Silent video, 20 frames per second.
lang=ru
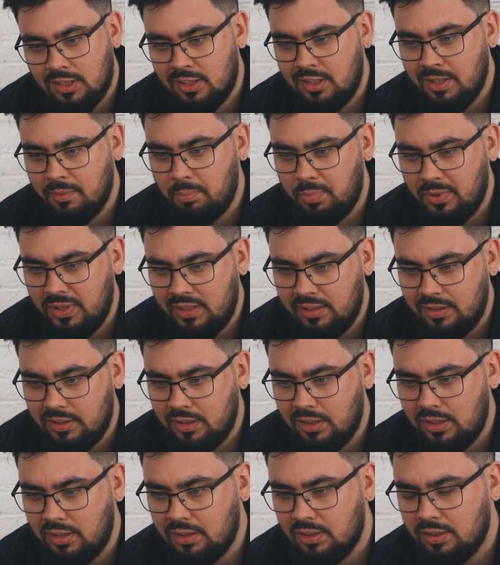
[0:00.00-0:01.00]

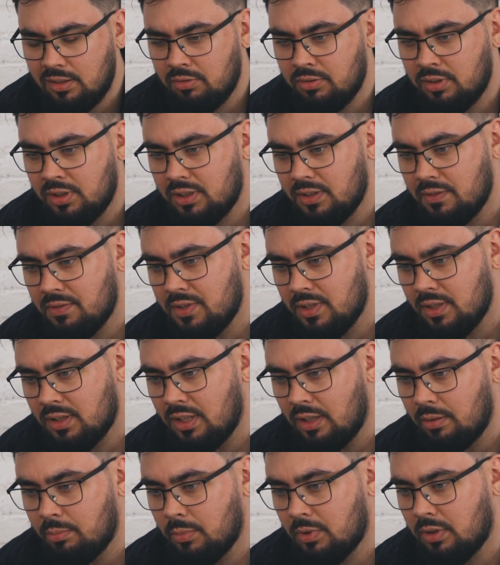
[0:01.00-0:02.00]
теплинки, вот эти все
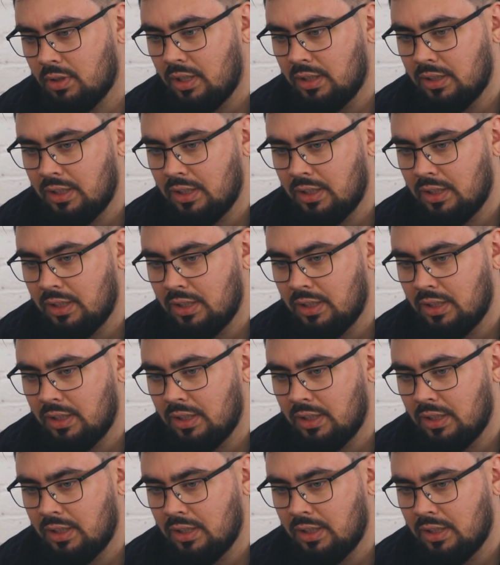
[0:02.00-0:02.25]
там э,